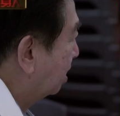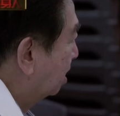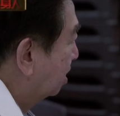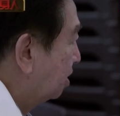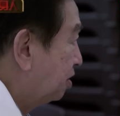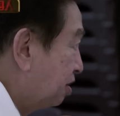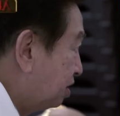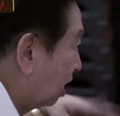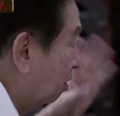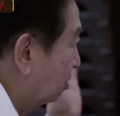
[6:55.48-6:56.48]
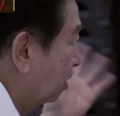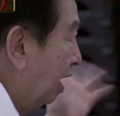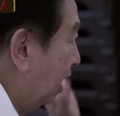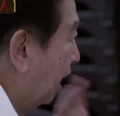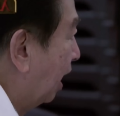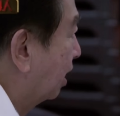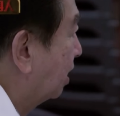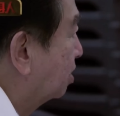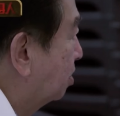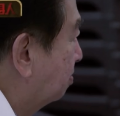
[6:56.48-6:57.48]
啊，我就把他。
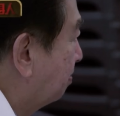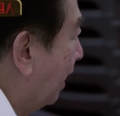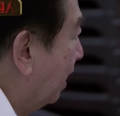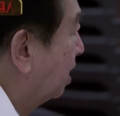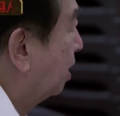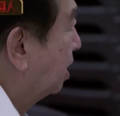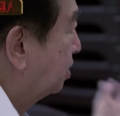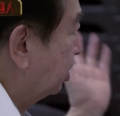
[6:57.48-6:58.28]
当做十个二